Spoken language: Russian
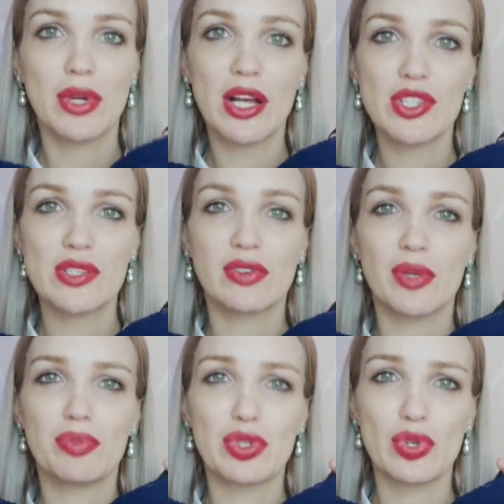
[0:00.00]
Качество
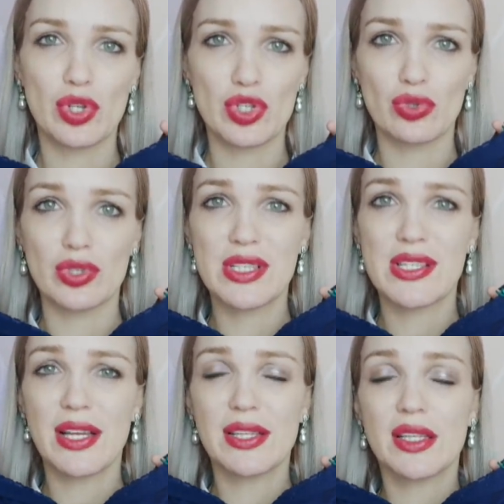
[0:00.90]
на пятерочку,
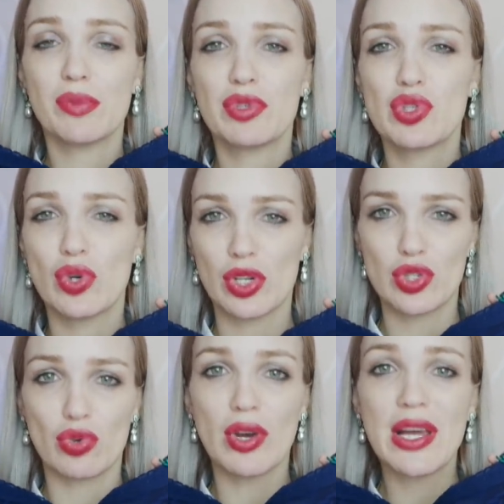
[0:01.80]
дизайн на
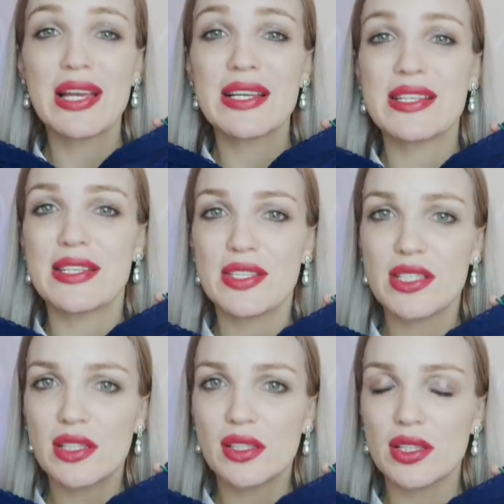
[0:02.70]
пятерочку.
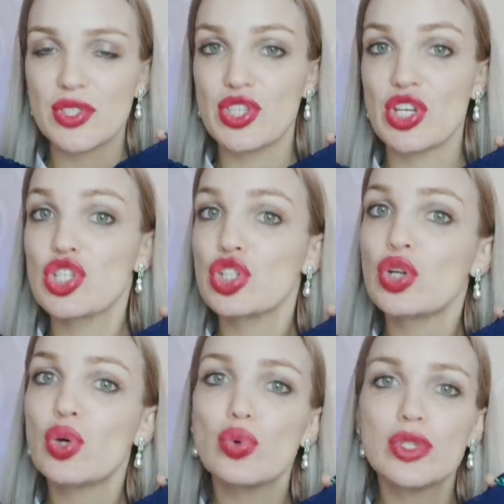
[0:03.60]
Сидит, держит
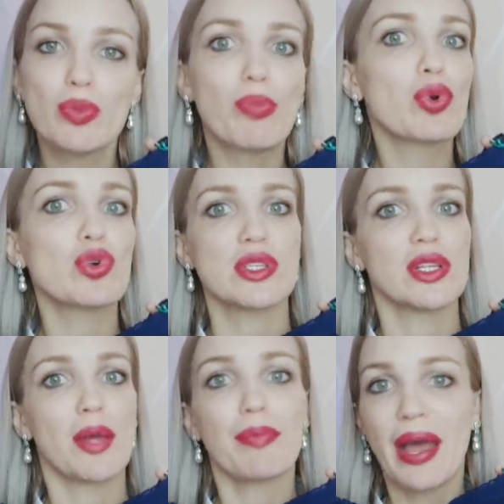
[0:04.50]
грудь,
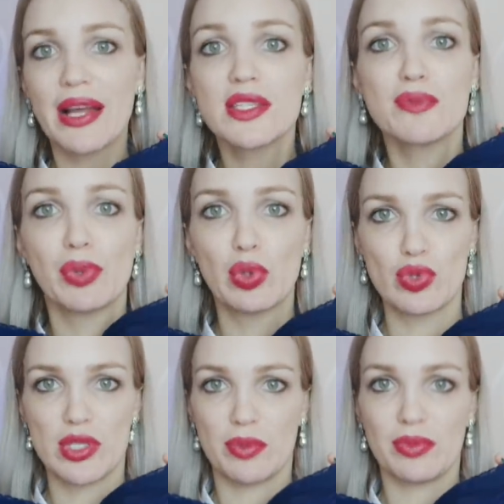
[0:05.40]
просто на 5 с
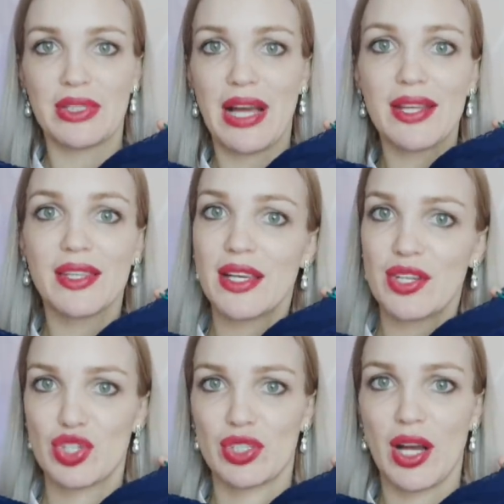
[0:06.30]
плюсом. Я не
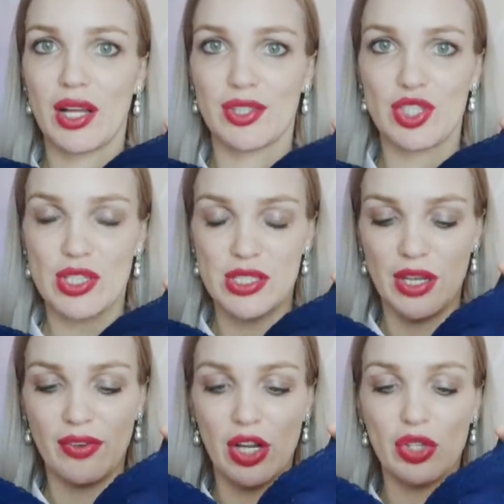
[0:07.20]
ожидала, честно
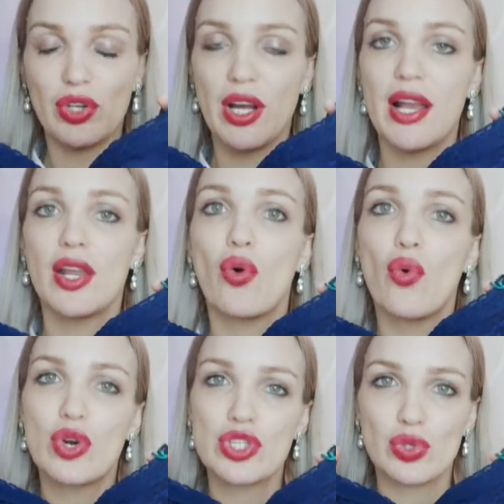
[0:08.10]
говоря. Оно реально
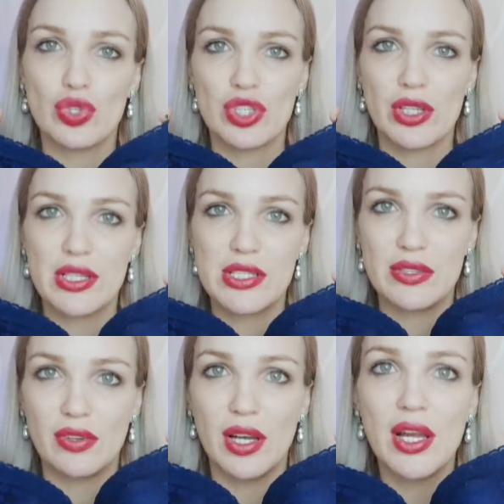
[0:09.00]
очень-очень
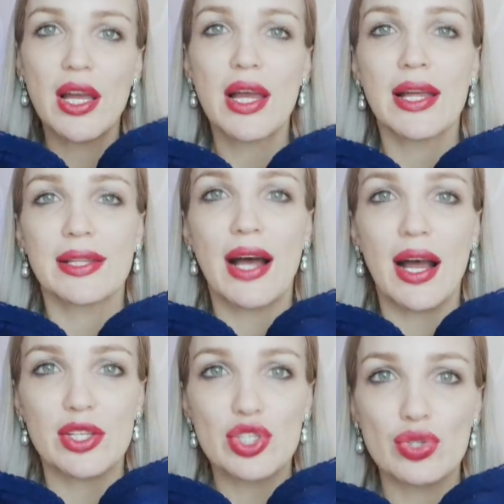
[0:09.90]
красивое.
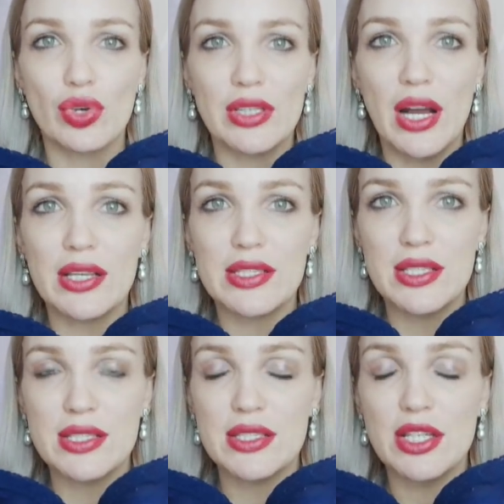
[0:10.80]
Да, еще я
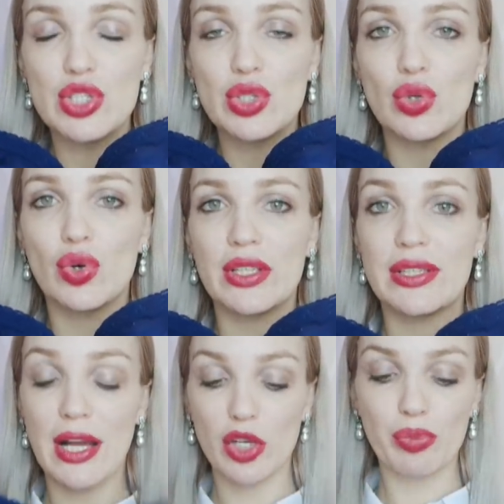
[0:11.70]
хотела сказать, что
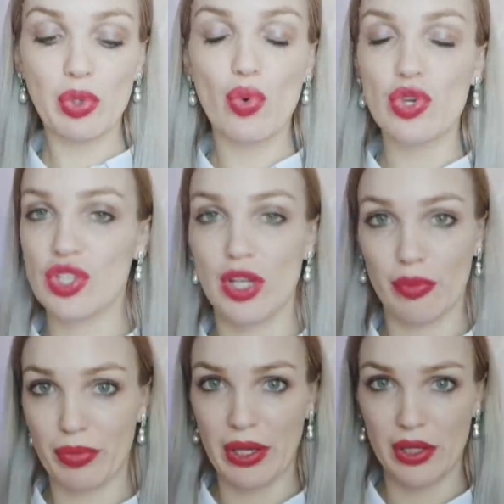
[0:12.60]
я люблю очень
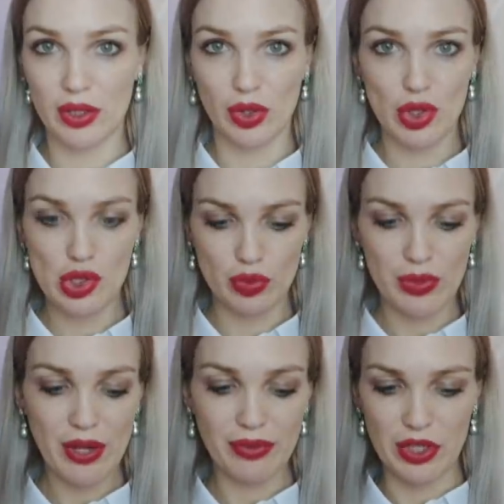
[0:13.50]
комплекты. То есть у
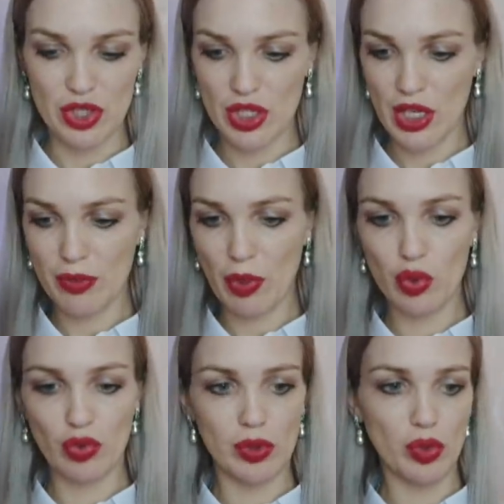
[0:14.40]
меня фетиш. Я не
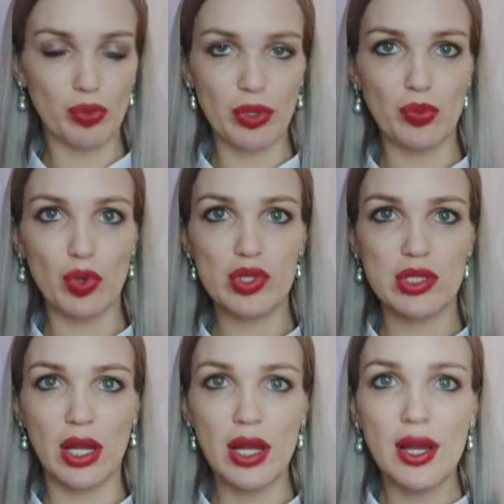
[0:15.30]
могу вот купить
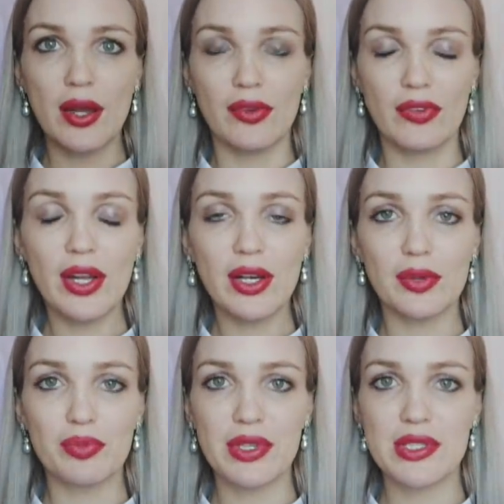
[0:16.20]
просто
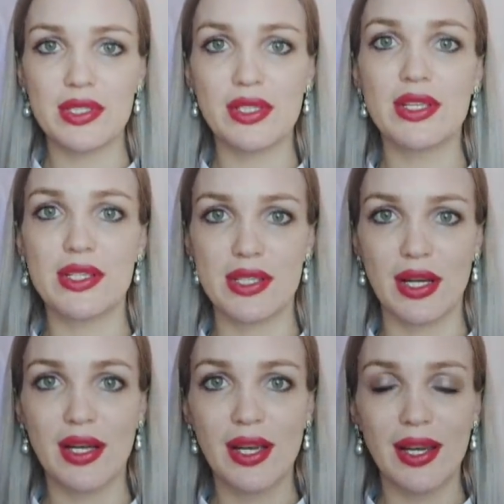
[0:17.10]
верх без
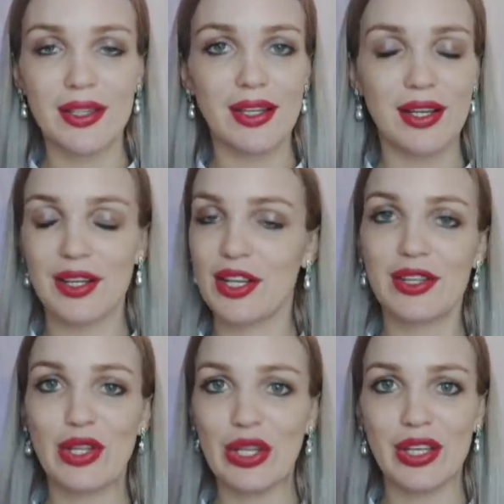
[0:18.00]
низа. Это
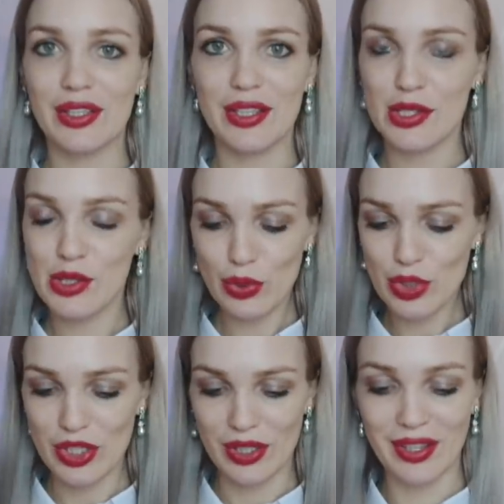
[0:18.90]
редкие-редкие
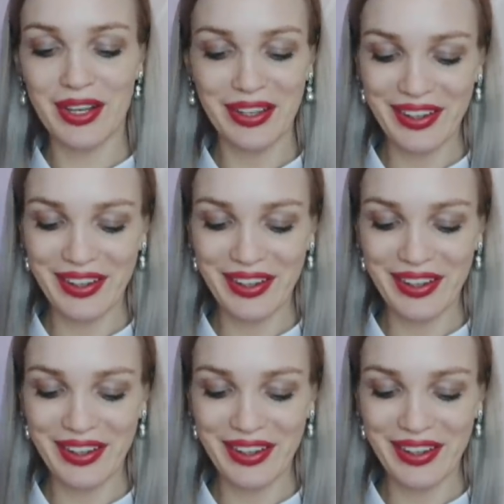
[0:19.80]
случаи.